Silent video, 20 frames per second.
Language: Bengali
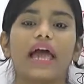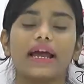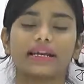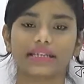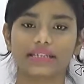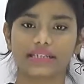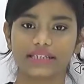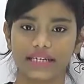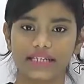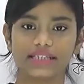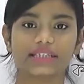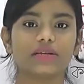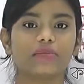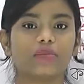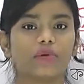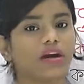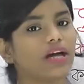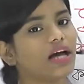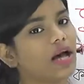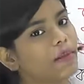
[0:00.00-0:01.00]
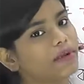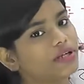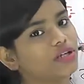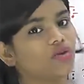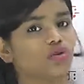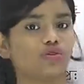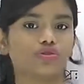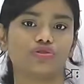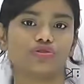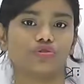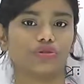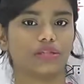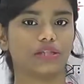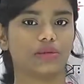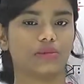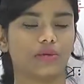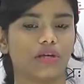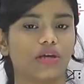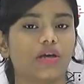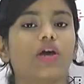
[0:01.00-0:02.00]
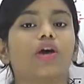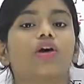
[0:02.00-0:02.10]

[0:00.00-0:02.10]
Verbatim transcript: একটা ডেটের পরে খাবারটা নষ্ট হয়ে যাবে